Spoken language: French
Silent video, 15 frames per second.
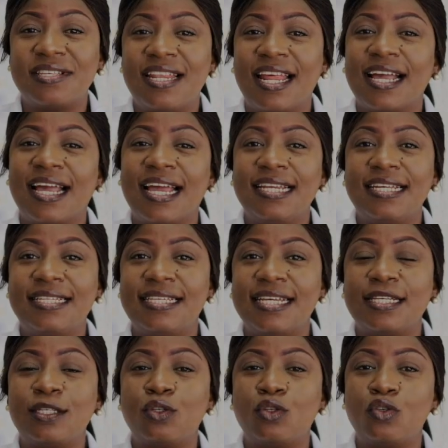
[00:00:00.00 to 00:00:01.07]
la qualité
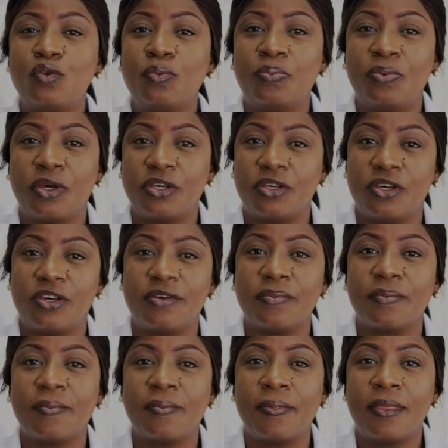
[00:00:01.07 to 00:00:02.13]
supérieure
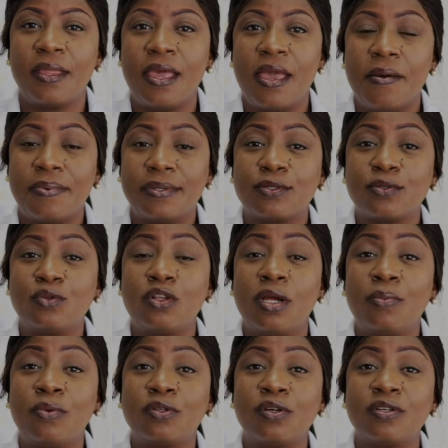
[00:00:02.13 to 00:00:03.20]
parce que Ola
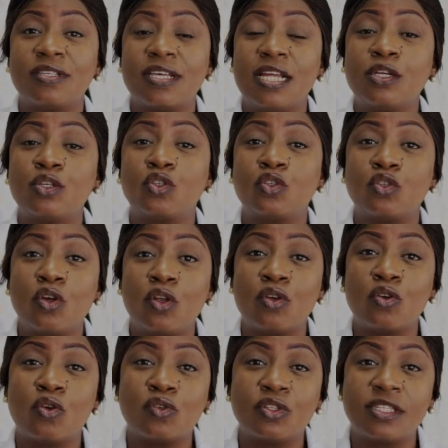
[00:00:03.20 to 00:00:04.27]
Motors est le seul
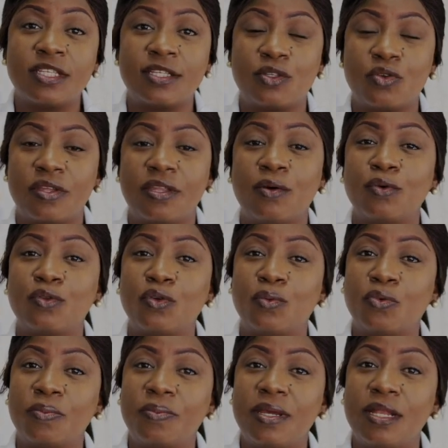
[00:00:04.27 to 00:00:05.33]
concessionnaire
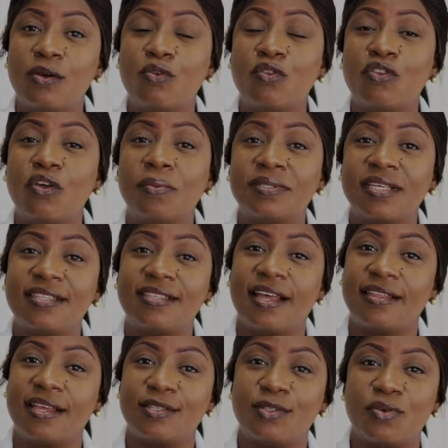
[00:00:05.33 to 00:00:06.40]
automobile aux normes
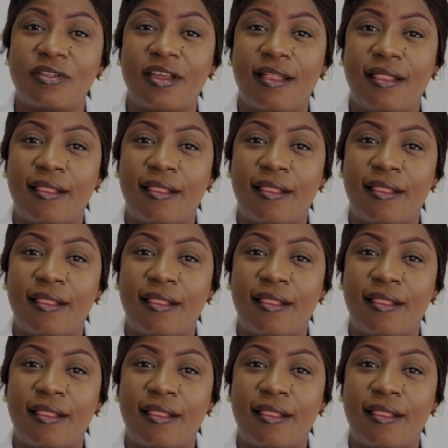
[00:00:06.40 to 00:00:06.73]
internationales.